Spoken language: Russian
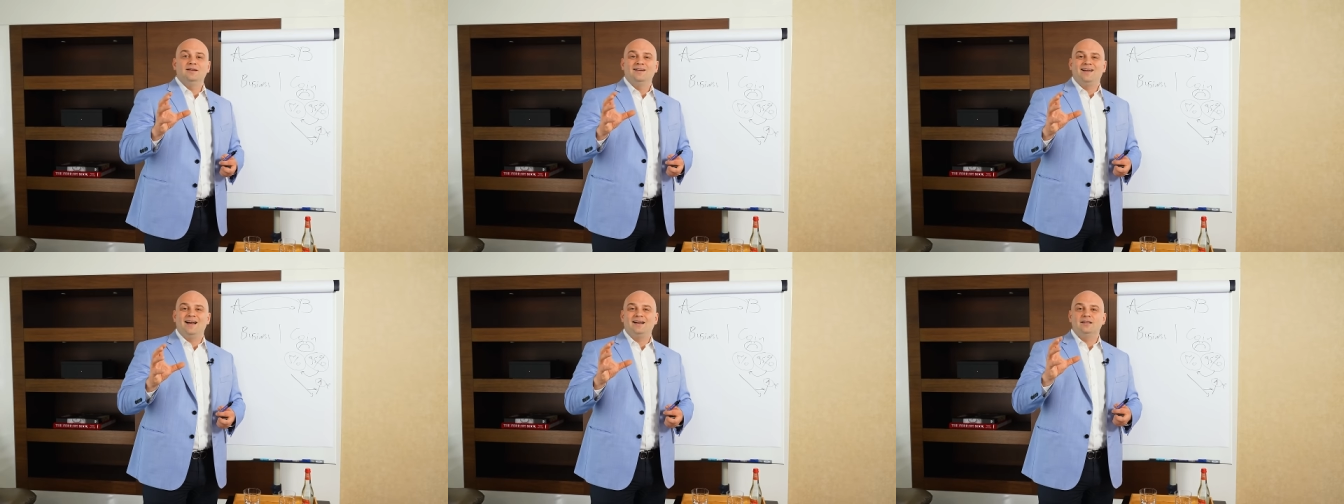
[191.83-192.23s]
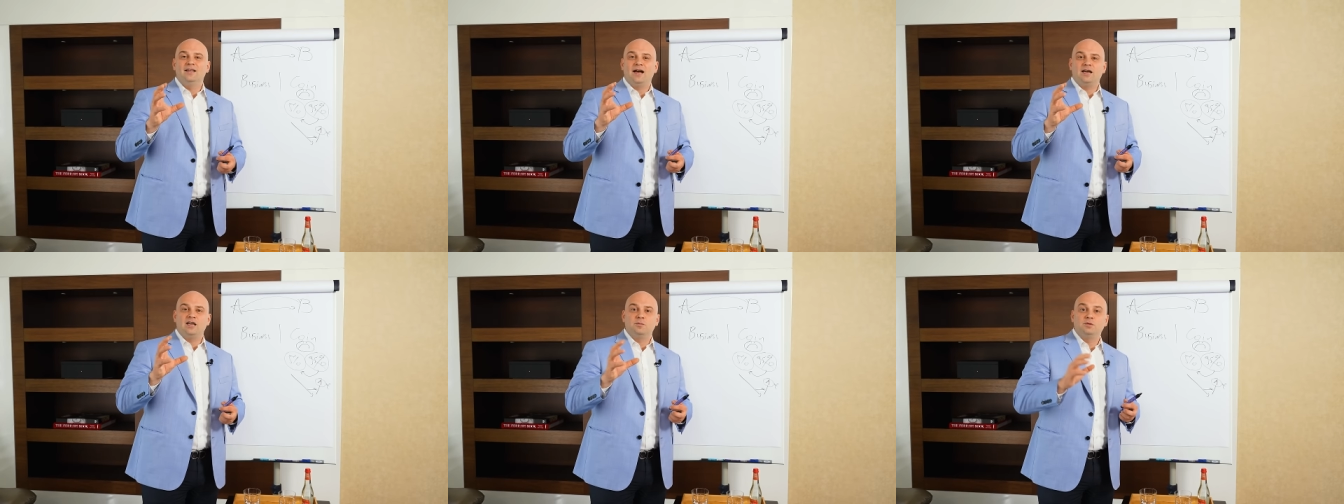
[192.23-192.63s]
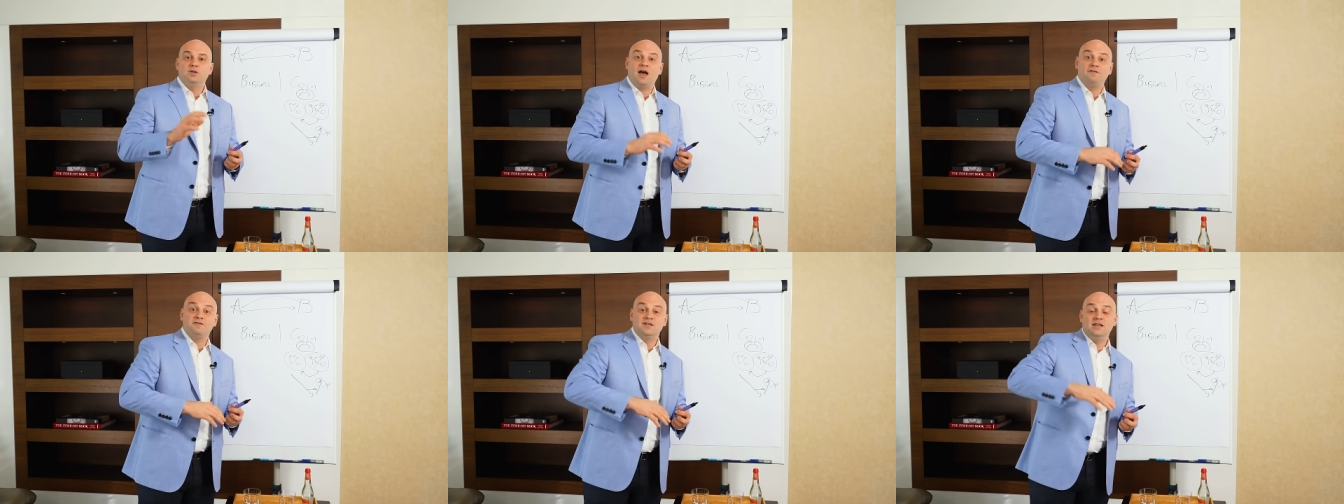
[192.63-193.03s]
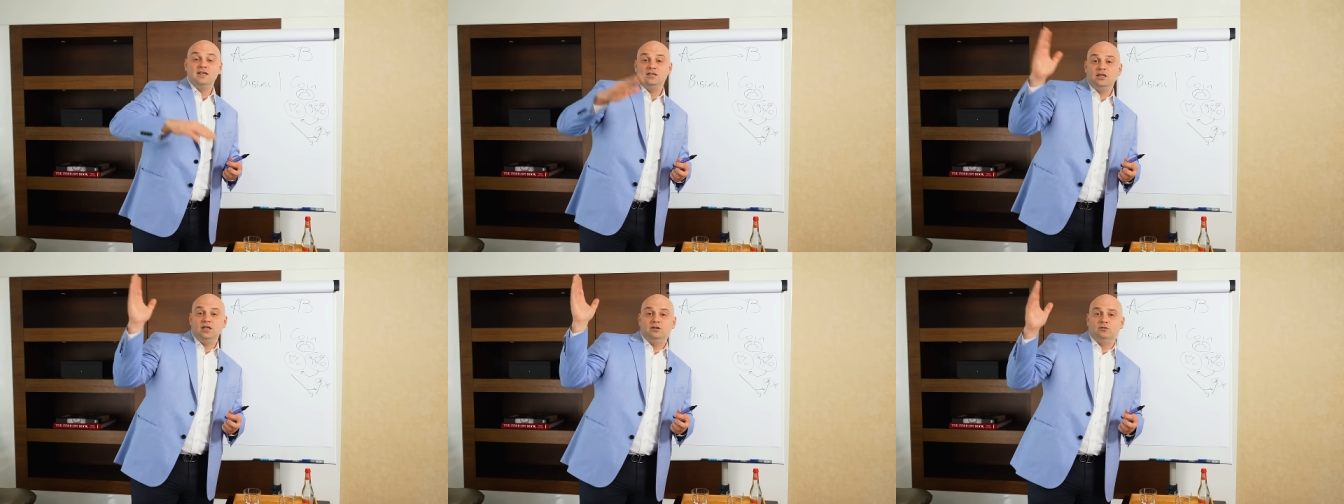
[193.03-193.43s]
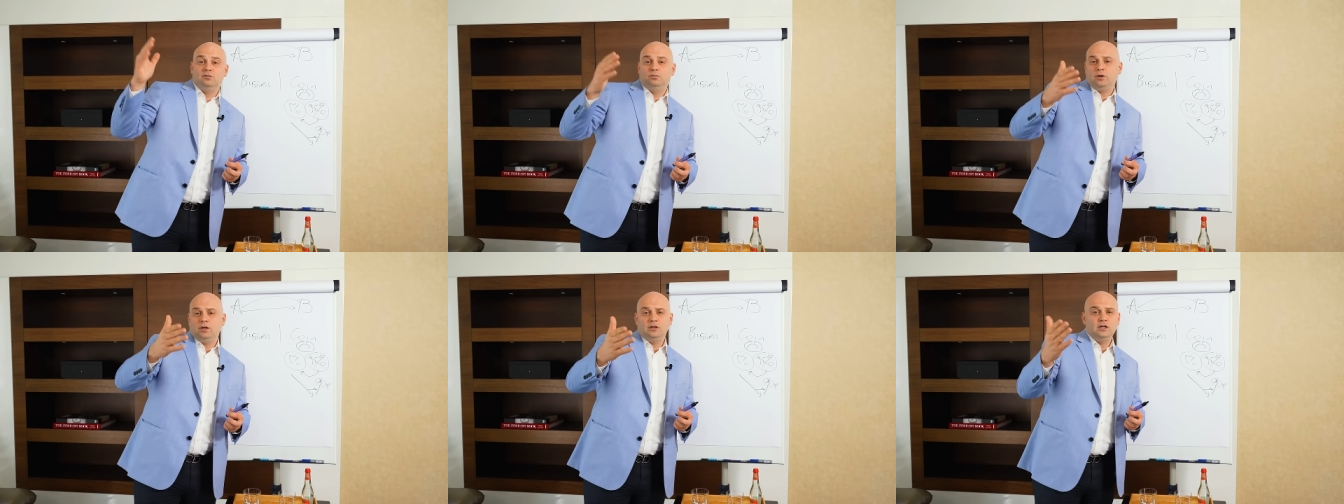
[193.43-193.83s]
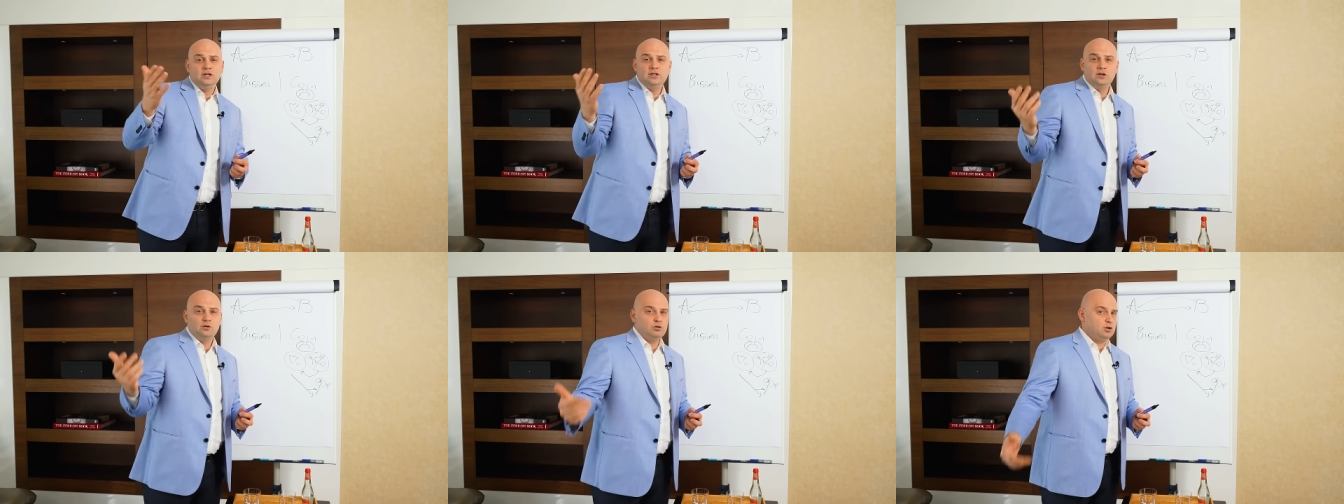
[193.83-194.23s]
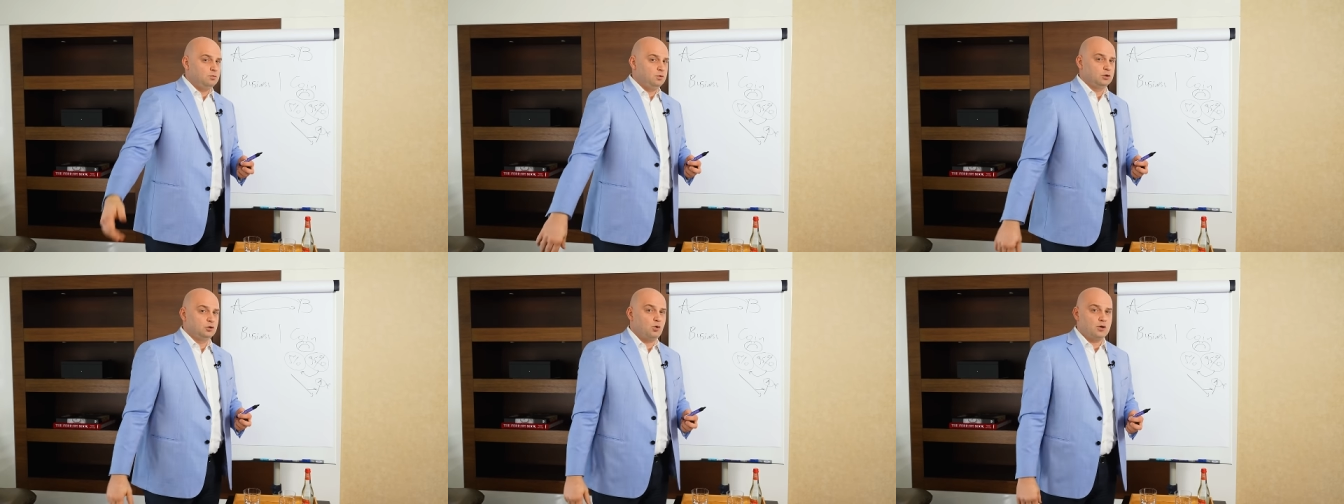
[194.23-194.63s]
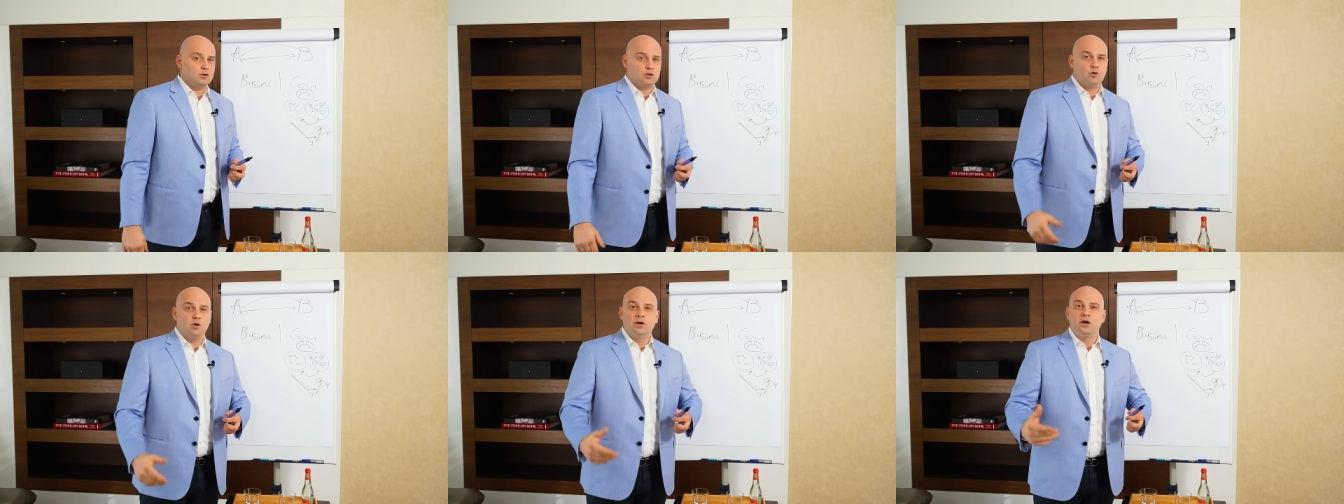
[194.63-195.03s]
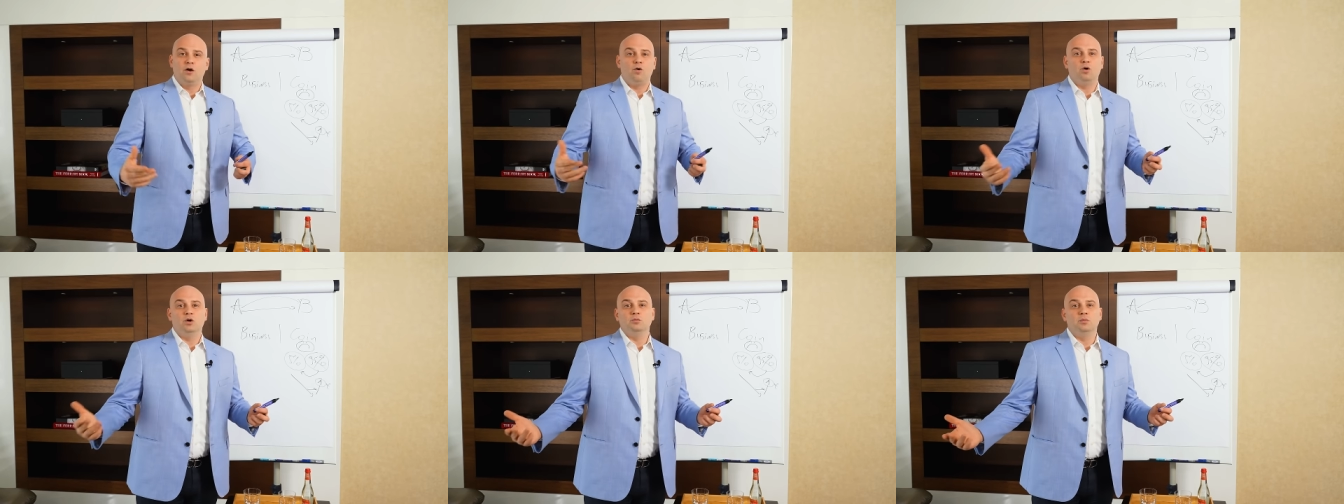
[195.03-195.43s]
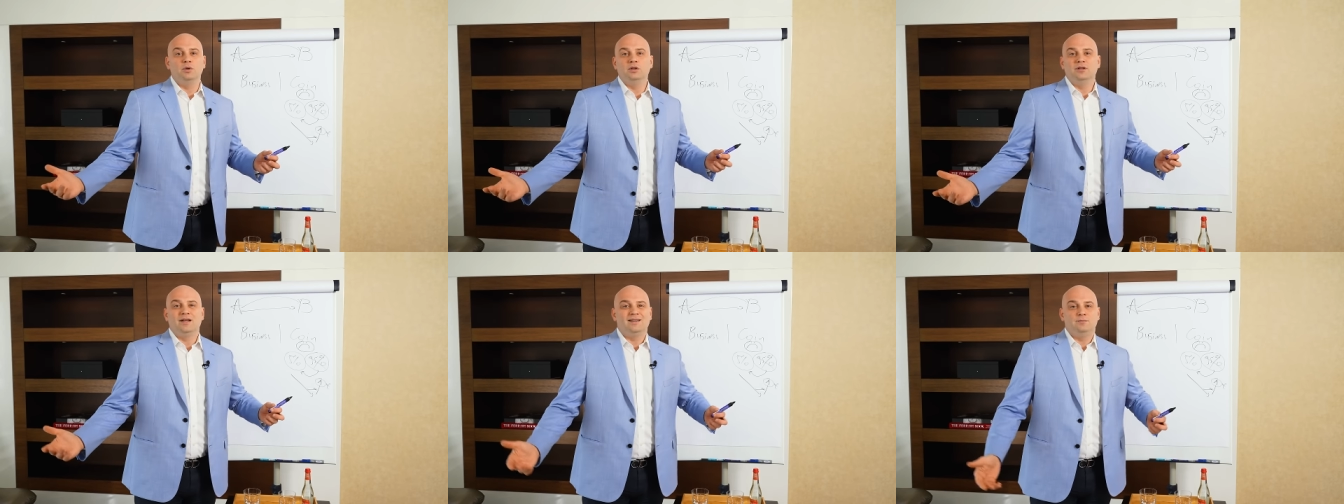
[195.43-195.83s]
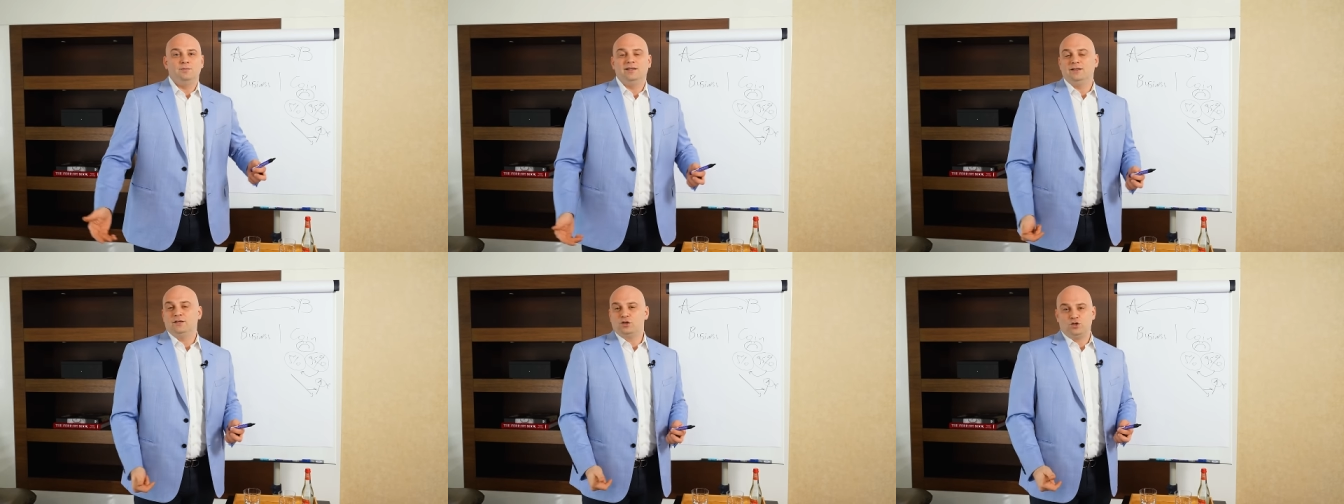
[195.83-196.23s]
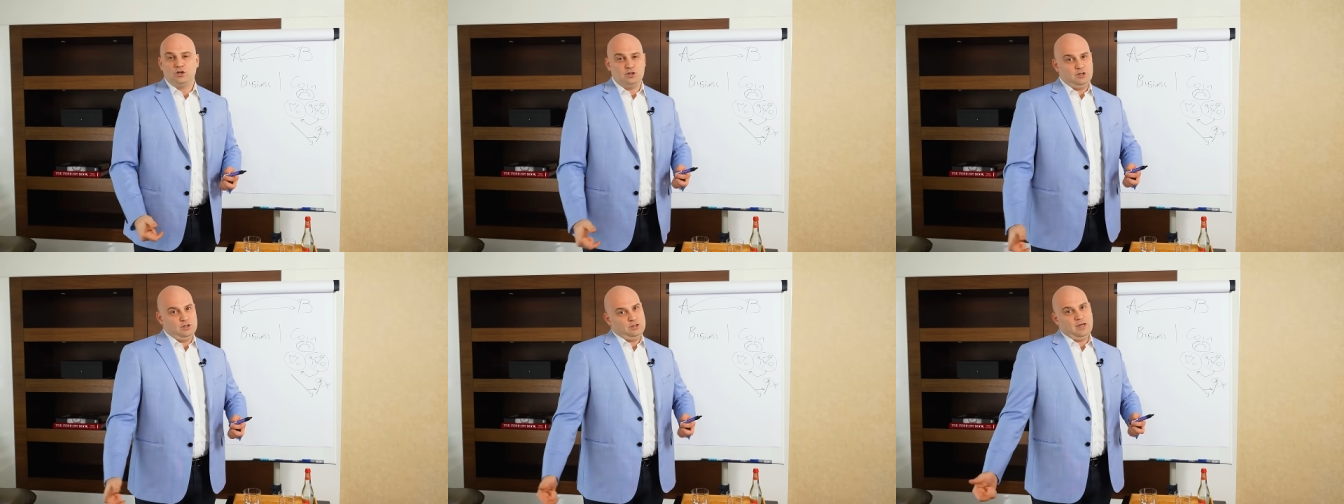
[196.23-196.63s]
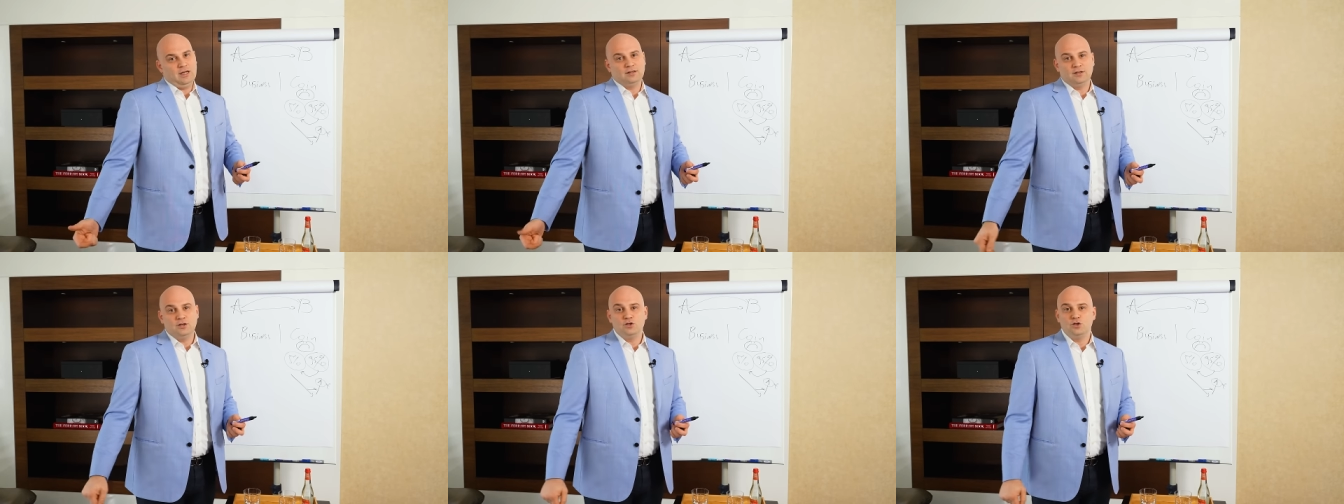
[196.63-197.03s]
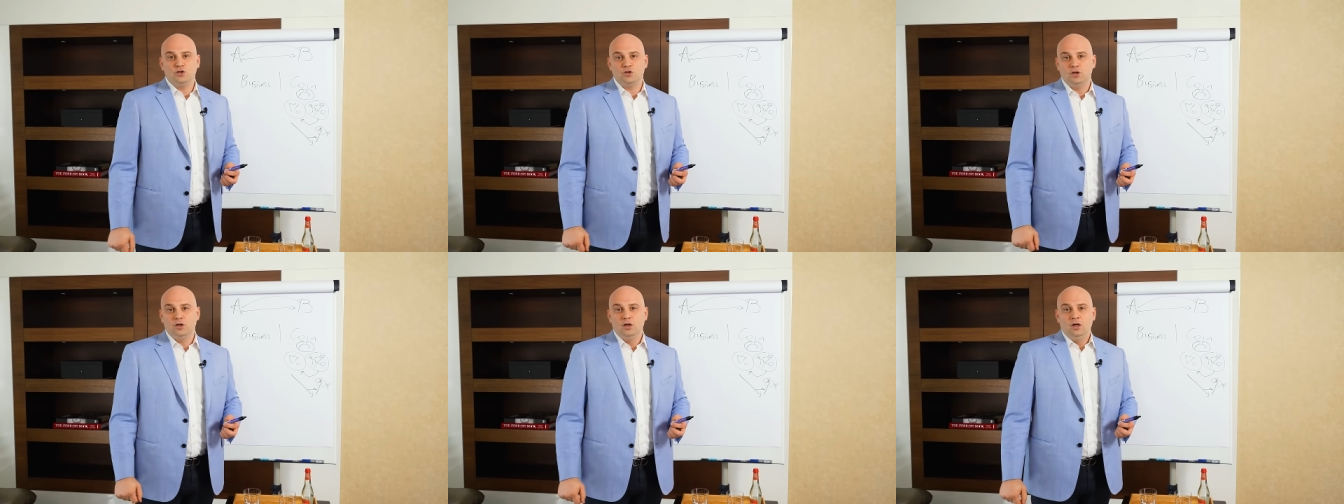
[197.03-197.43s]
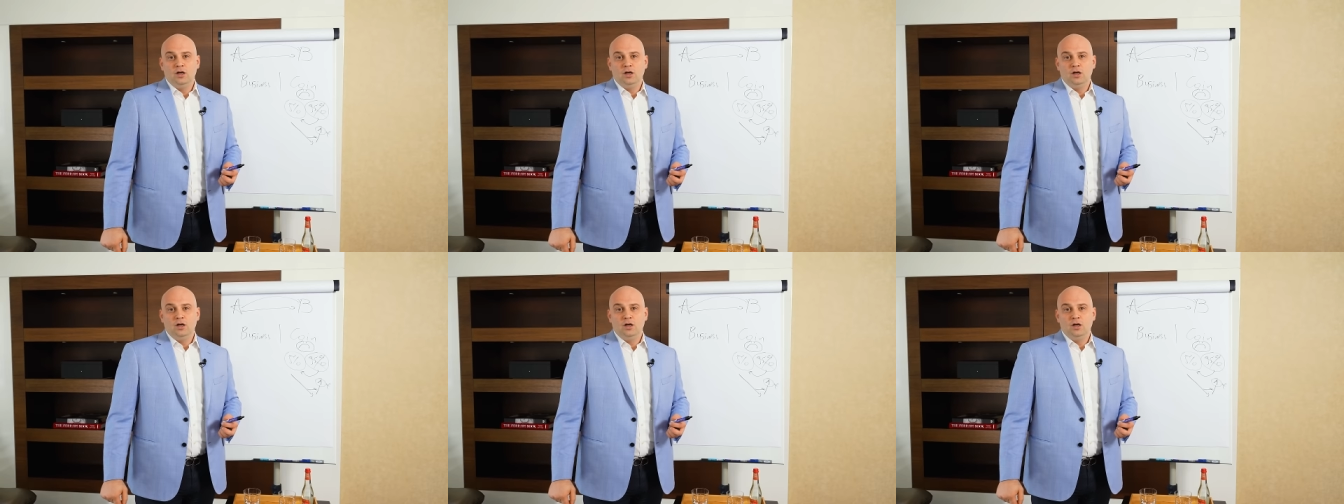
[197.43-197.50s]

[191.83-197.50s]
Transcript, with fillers: когда крипта взлетит, проанализируйте биткоин, сколько он был на отметке 60 тысяч.